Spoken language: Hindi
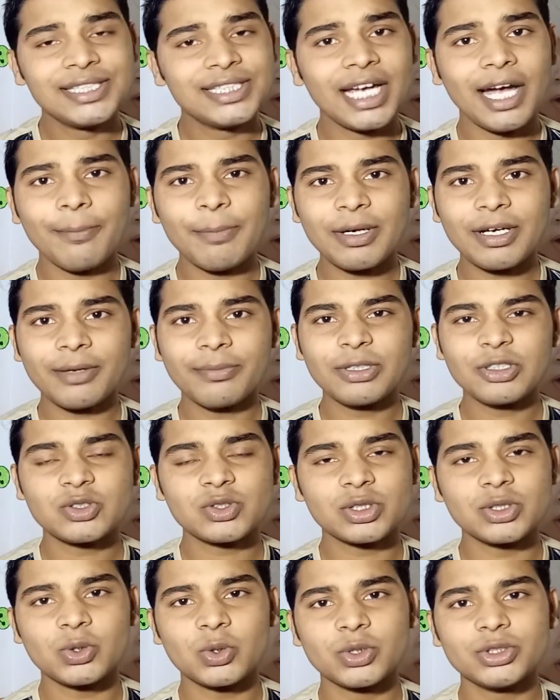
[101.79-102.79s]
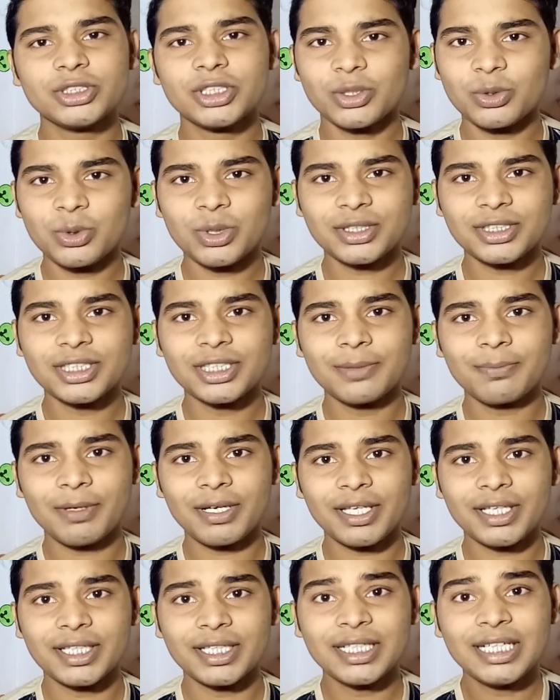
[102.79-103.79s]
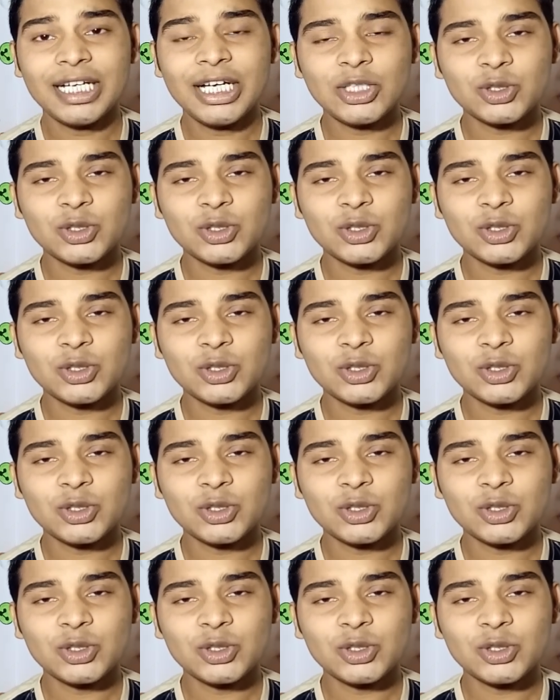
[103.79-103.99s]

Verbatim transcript: या हमें कभी उसकी कोई ज़रूरत नहीं पड़ेगी